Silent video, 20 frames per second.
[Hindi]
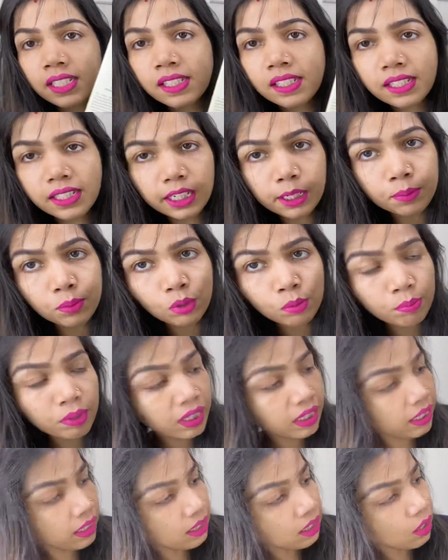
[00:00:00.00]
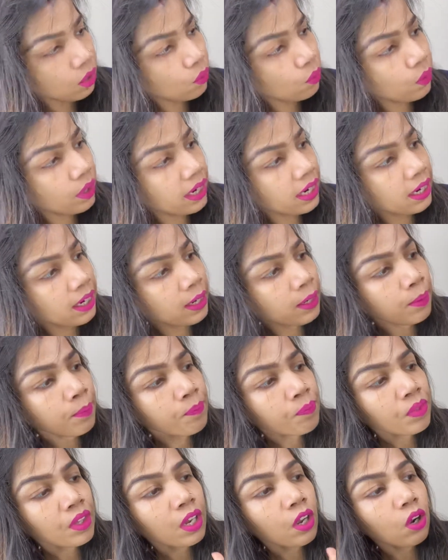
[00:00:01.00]
स्टेप्स भी लिखा हुआ है
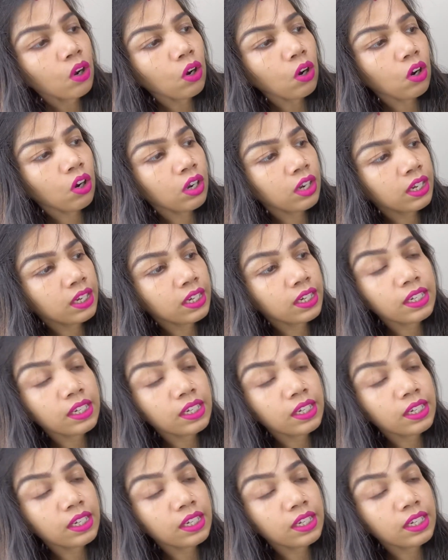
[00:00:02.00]
और